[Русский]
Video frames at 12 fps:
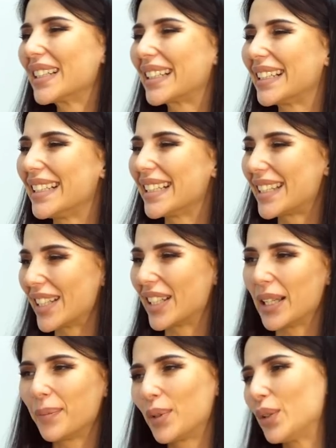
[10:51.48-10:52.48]

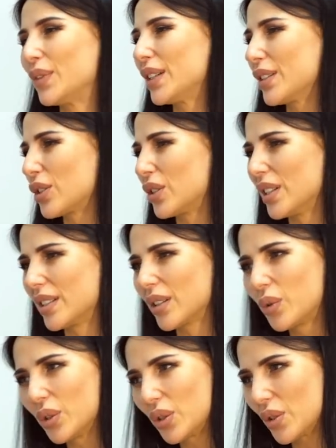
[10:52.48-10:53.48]
наконец-таки, я была уверена, что я
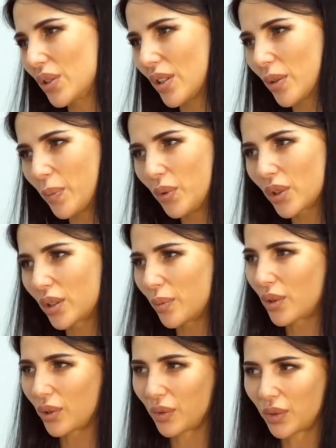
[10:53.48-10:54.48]
закончу со спортом,
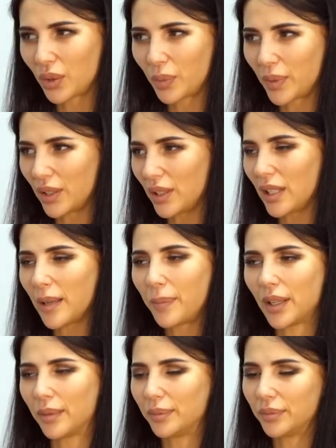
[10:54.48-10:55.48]
что все, мы, я
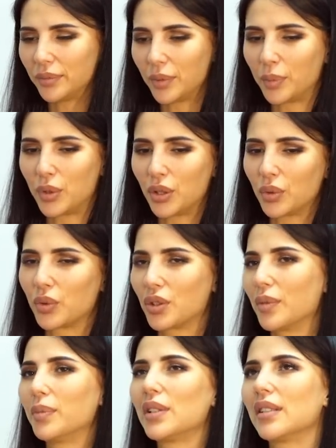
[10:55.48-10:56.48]
прям вообще
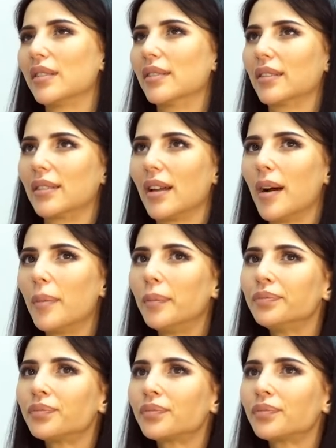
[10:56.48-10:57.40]
уже мысленно там.